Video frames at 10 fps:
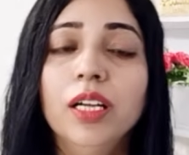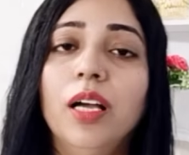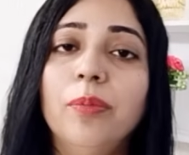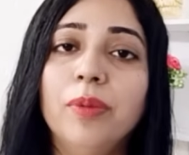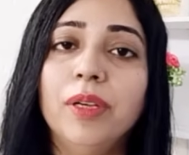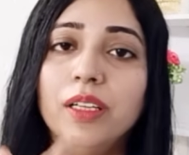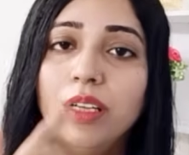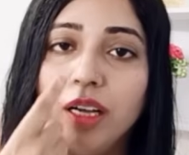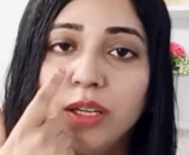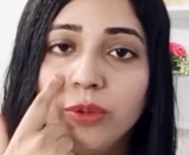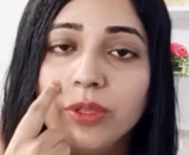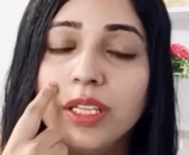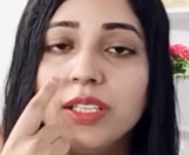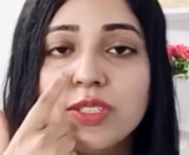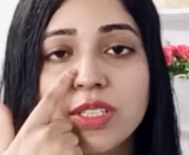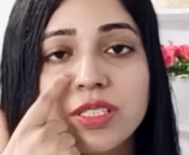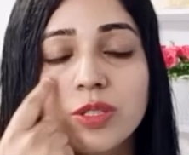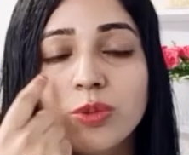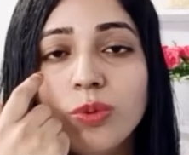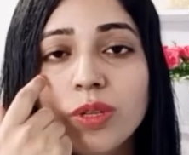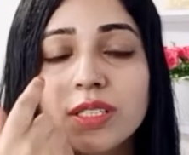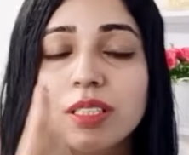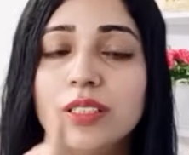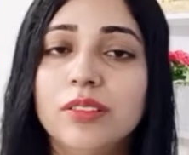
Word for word: अपने आंखों के नीचे से थोड़ा सा